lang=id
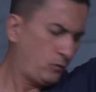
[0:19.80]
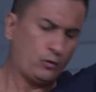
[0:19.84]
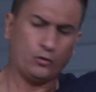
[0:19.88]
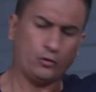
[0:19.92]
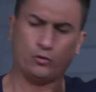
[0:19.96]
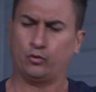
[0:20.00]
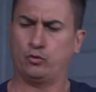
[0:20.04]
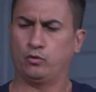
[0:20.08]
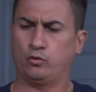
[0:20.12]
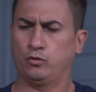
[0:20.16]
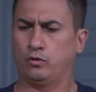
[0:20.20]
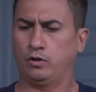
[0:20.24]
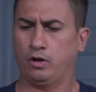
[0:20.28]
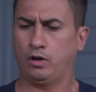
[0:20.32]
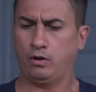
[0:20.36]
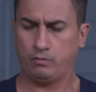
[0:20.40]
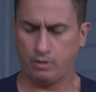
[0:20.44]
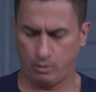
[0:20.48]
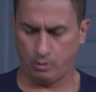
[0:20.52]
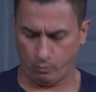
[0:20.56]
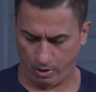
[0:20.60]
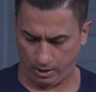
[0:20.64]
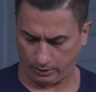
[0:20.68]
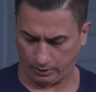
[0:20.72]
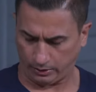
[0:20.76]
Hmm, ah,
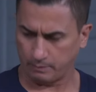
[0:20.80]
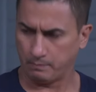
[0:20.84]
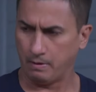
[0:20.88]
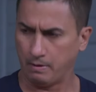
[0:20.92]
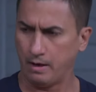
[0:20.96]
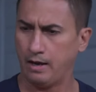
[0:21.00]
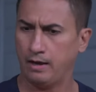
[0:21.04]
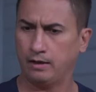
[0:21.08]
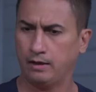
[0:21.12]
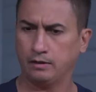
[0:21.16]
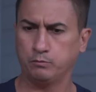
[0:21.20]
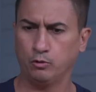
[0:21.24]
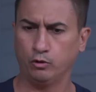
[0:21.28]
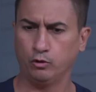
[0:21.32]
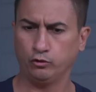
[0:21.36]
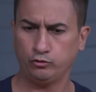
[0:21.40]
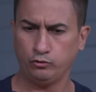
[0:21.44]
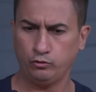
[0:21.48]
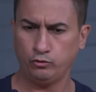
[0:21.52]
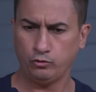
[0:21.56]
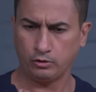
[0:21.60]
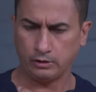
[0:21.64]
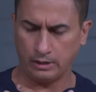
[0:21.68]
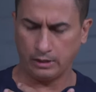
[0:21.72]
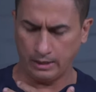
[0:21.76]
udah wangi banget, bau
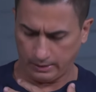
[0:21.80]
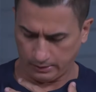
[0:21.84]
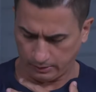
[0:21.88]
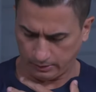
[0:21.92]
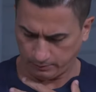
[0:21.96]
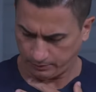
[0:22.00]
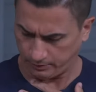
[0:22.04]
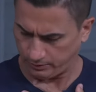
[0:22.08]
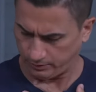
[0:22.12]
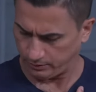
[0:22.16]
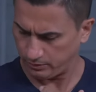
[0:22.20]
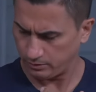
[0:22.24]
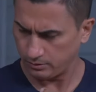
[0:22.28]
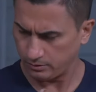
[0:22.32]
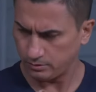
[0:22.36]
surga ini. Nih.